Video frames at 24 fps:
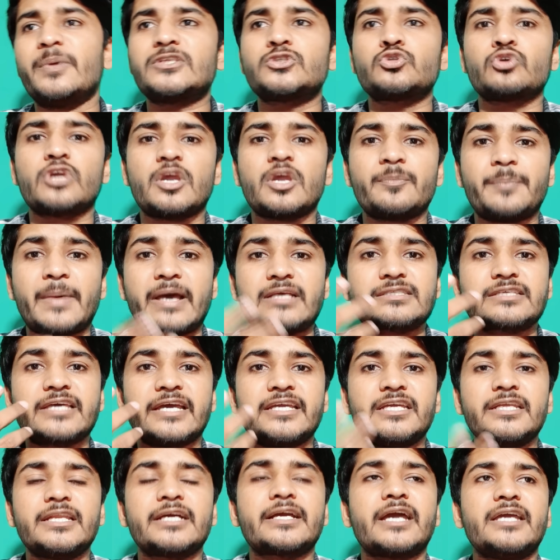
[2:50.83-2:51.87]
बच्चों के पास
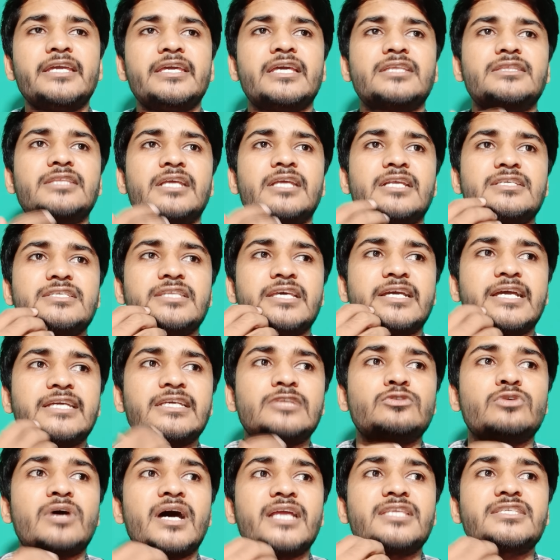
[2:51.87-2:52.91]
कहीं ना कहीं एक तरह से देखा जाए तो